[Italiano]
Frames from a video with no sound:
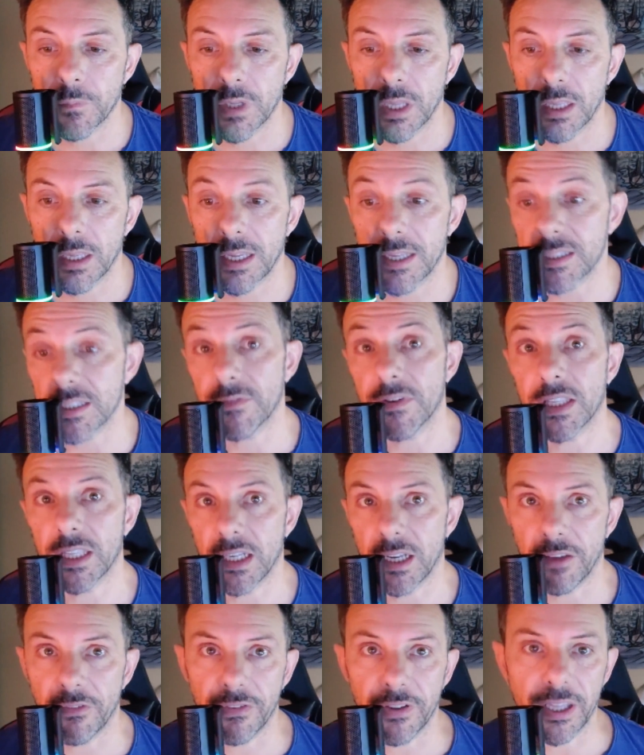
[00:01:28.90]
che si vede
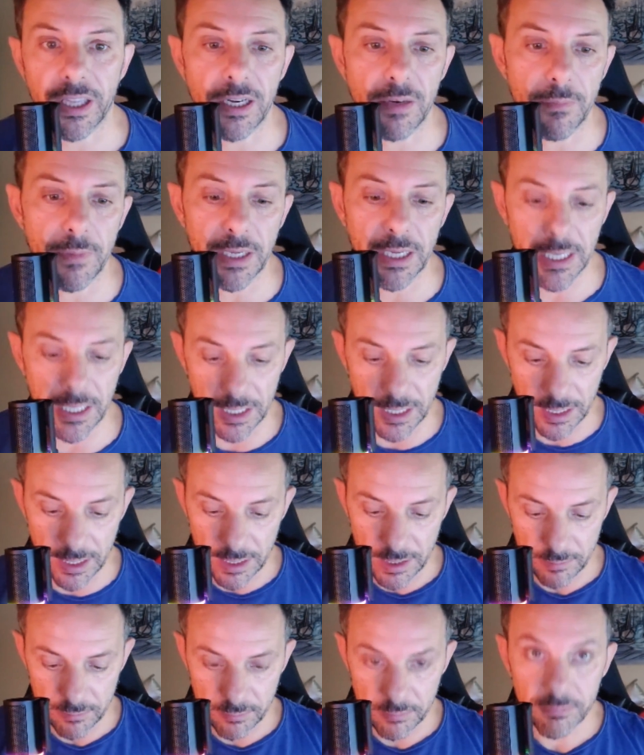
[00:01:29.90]
nei film,
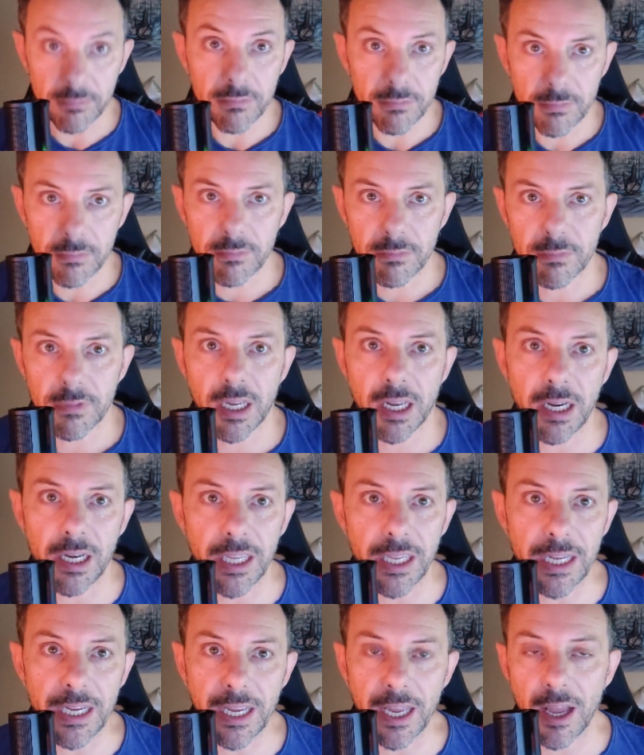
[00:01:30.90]
che
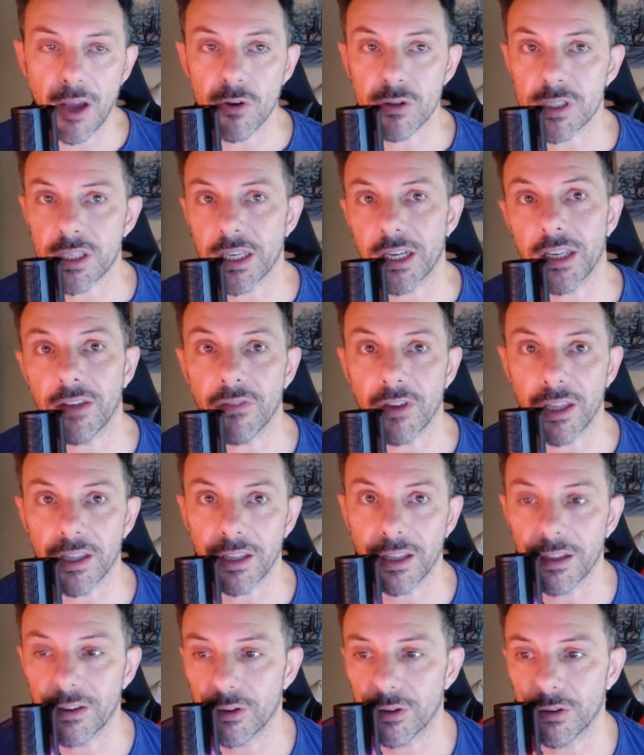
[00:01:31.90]
clicca o
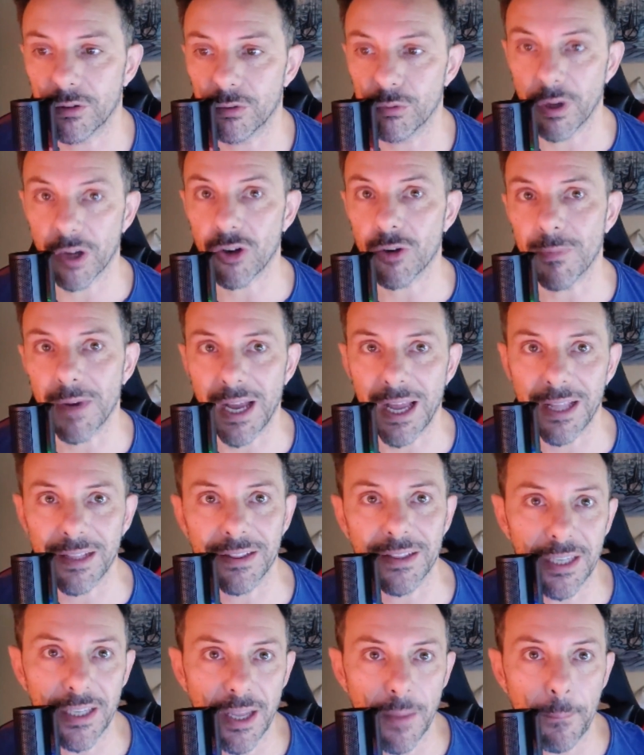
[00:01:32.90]
scrive due
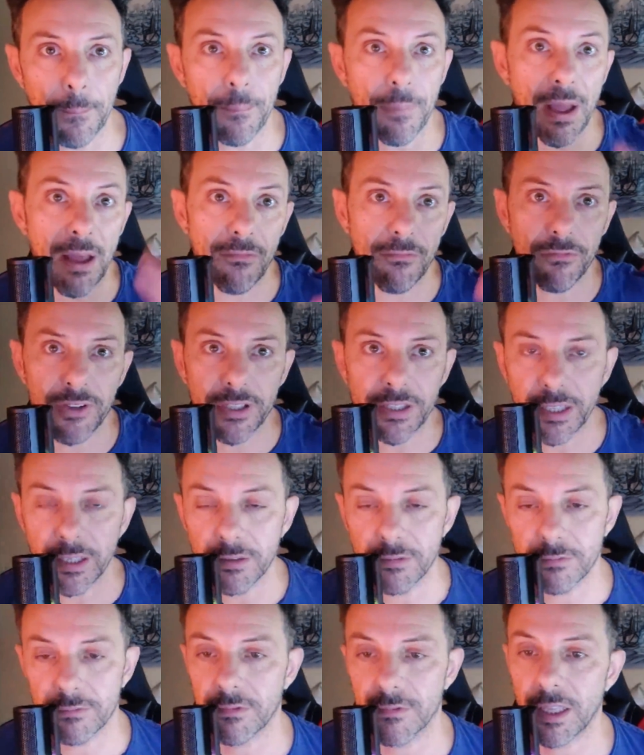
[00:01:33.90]
comandi e panfete,
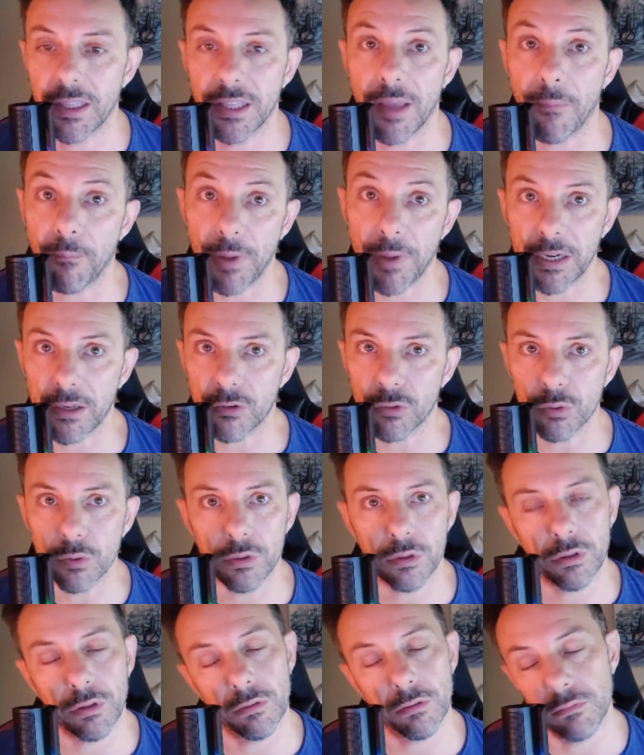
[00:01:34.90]
gli appare
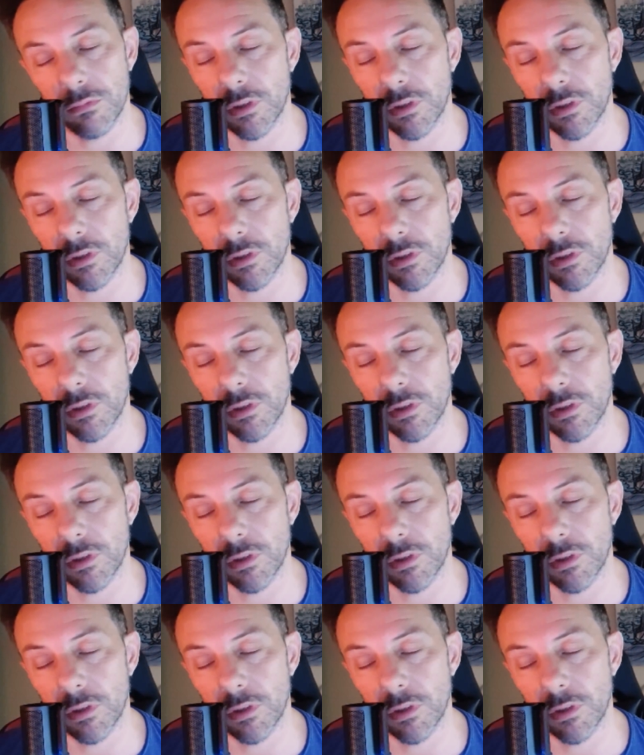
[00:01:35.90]
tutto.